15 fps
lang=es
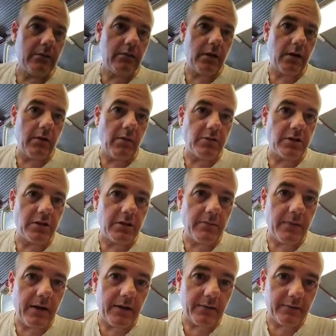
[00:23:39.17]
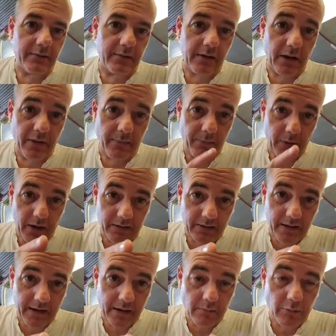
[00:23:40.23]
que lo vamos a terminar. Gracias por
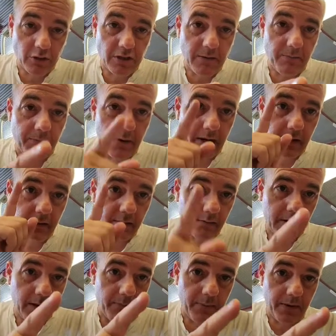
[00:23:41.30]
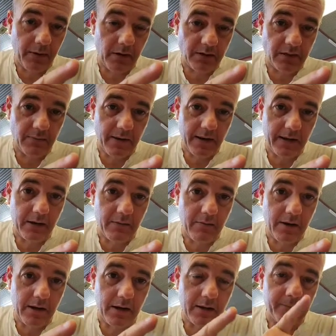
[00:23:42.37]
estar ahí como siempre y espero la semana que
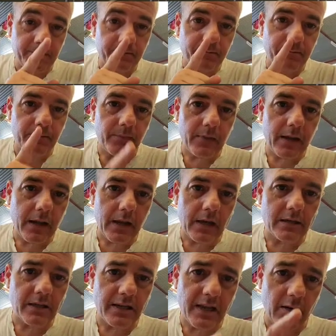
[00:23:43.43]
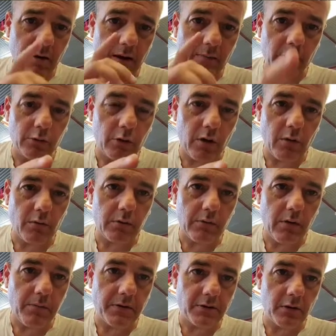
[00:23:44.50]
viene enseñaros la moto en el
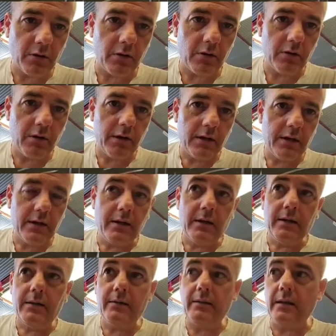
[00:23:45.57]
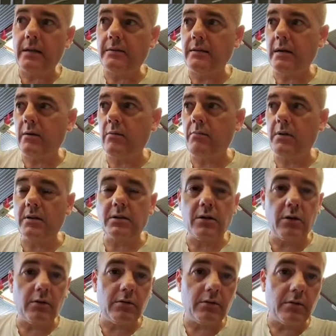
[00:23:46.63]
último episodio de esta
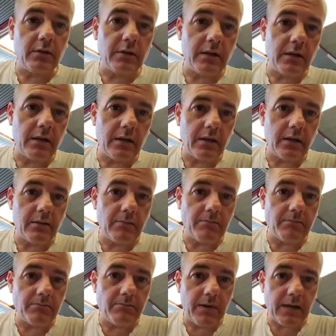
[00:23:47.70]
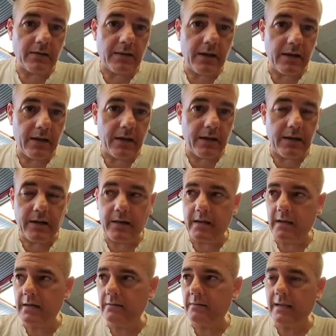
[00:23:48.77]
conversión de
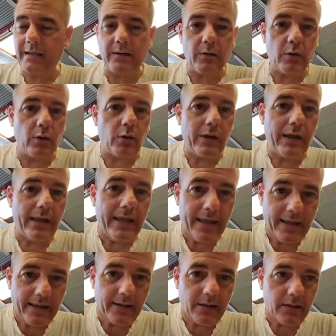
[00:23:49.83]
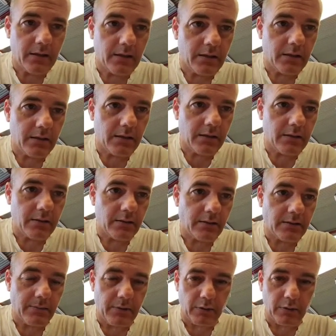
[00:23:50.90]
beta tecno E. Hasta